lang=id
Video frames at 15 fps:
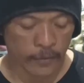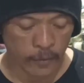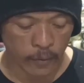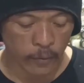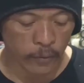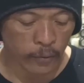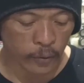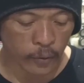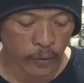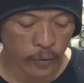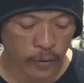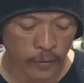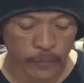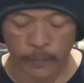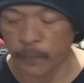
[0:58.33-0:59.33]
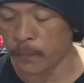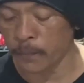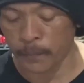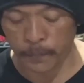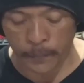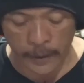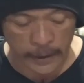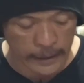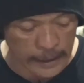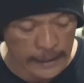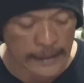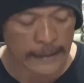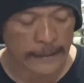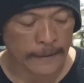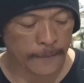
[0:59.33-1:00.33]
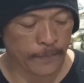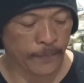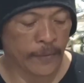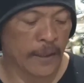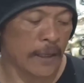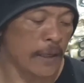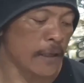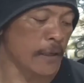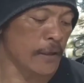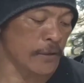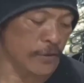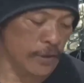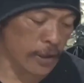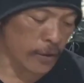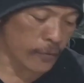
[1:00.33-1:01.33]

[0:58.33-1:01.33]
Untuk perdana, saya